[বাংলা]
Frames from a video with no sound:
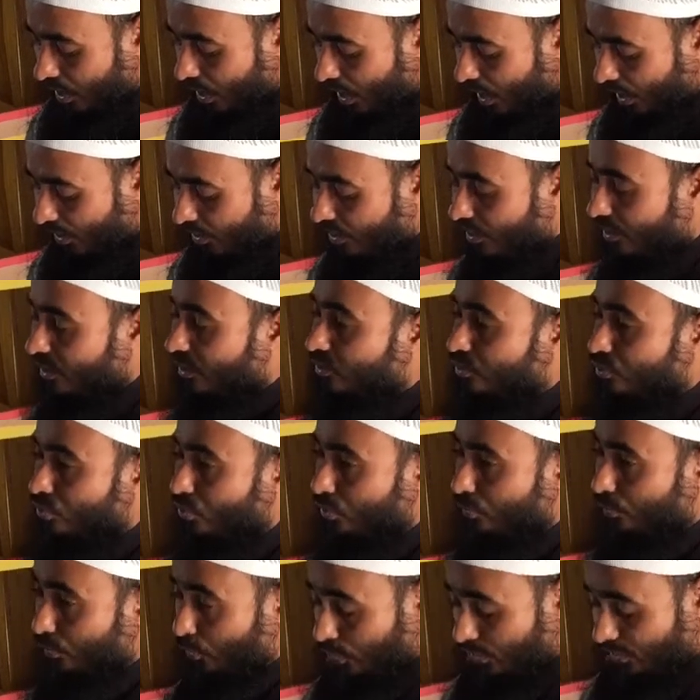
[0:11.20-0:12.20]
আল্লাহ
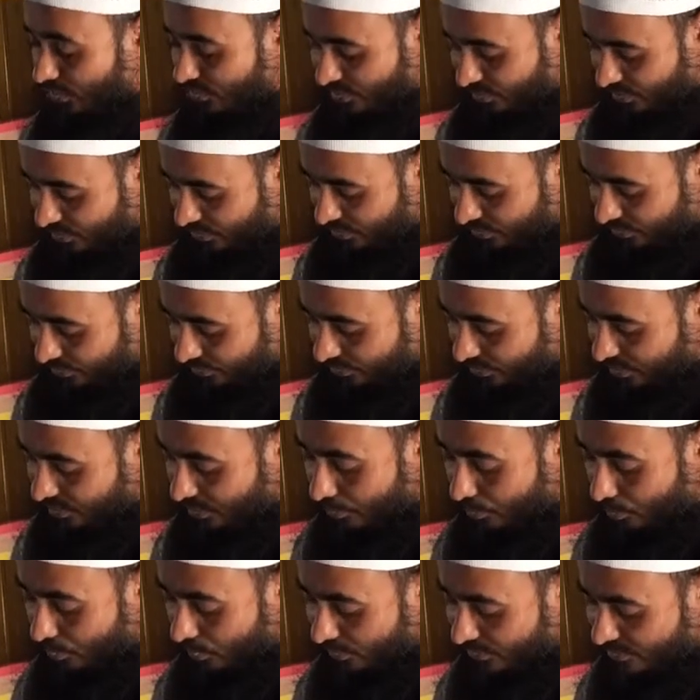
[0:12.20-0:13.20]
রাসুল বলেছেন কি
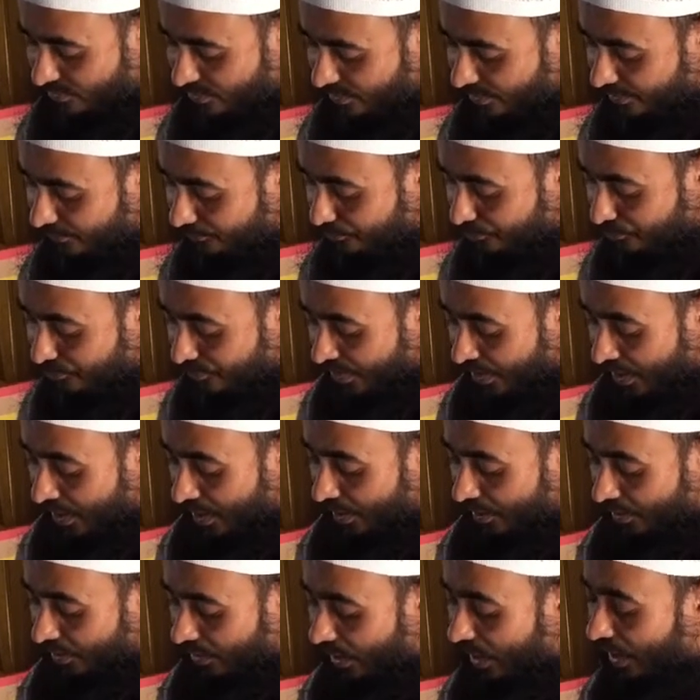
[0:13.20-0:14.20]
বলেছেন
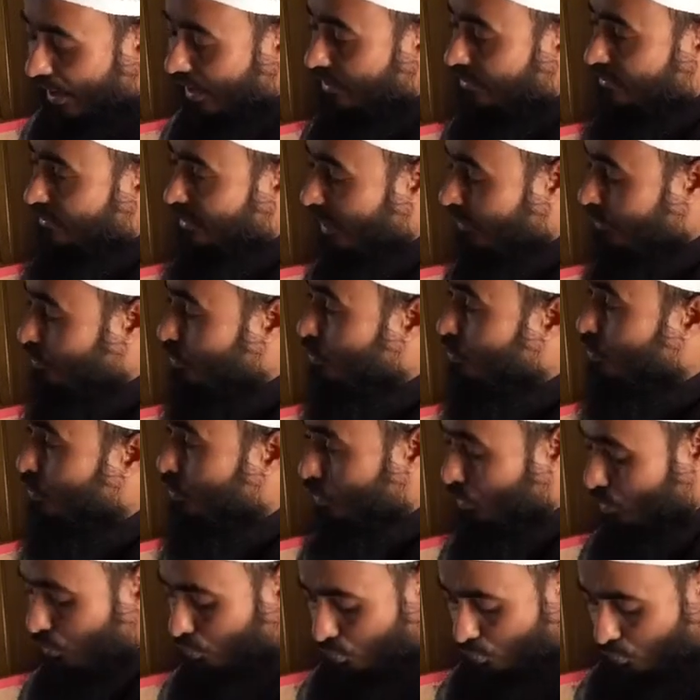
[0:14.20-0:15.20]
লা
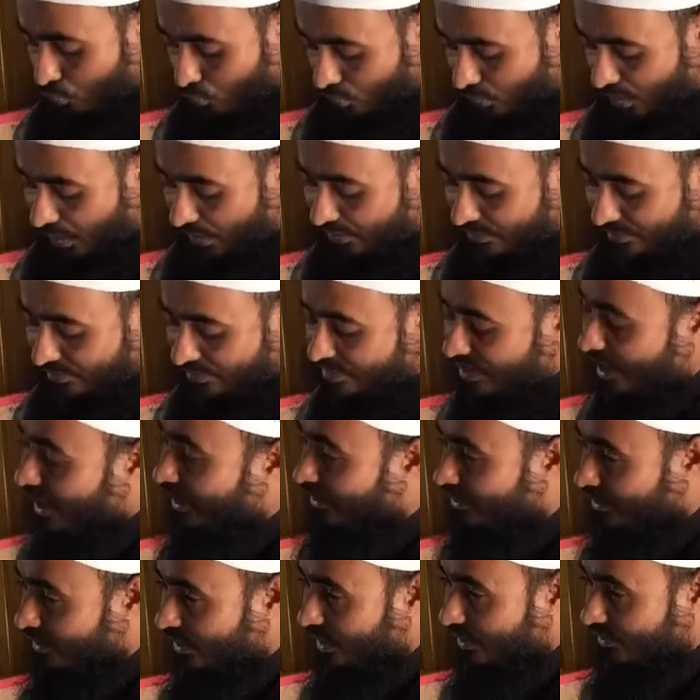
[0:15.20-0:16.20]
তাদুখুলুনাল
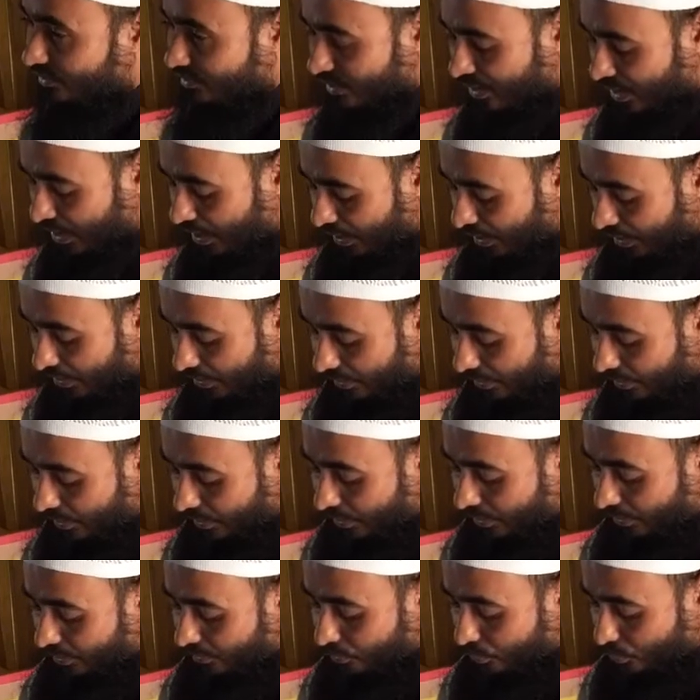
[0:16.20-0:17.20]
জান্নাতা
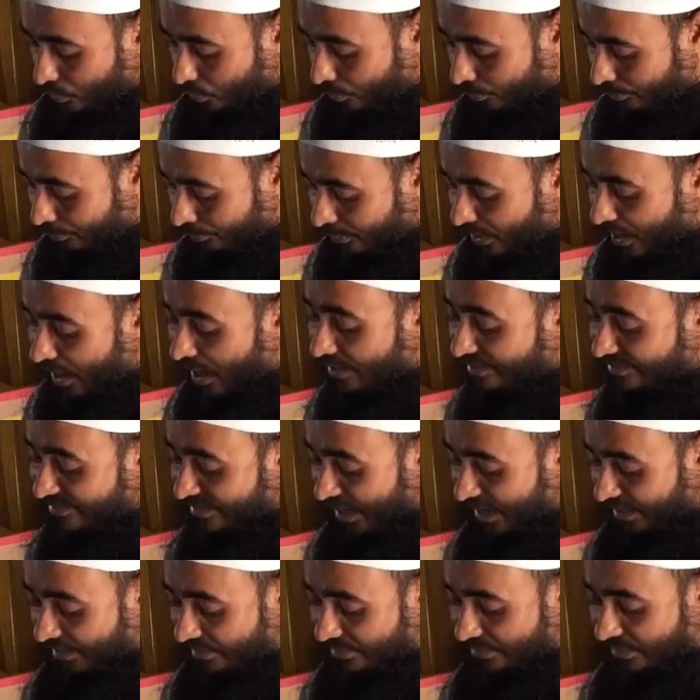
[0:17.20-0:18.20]
তোমরা
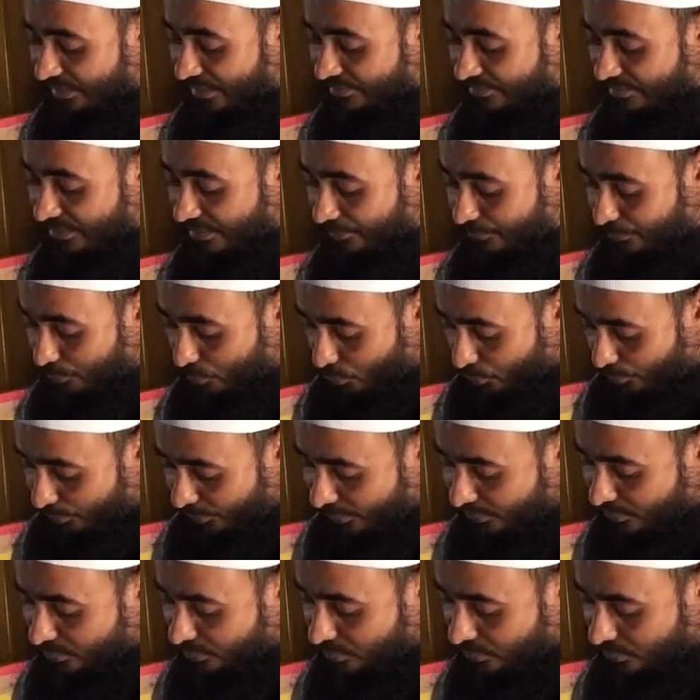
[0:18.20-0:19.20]
জান্নাতে
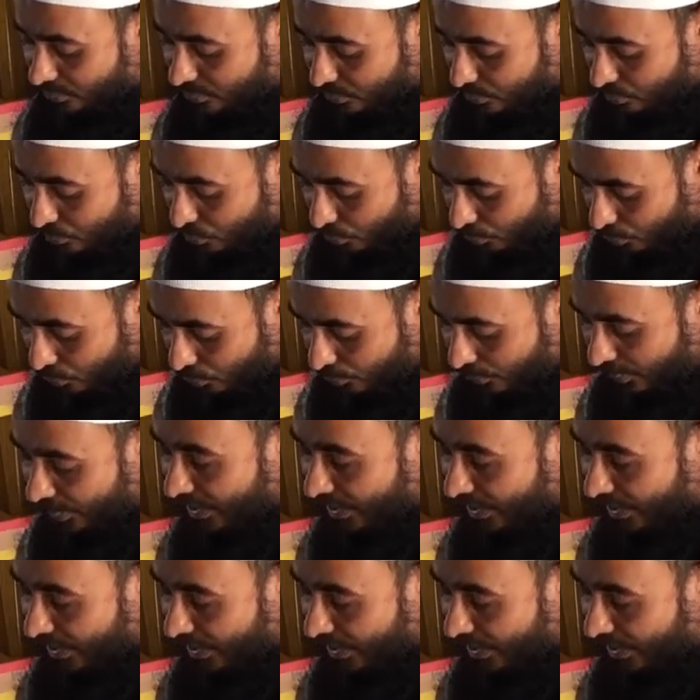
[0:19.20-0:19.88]
প্রবেশ করবে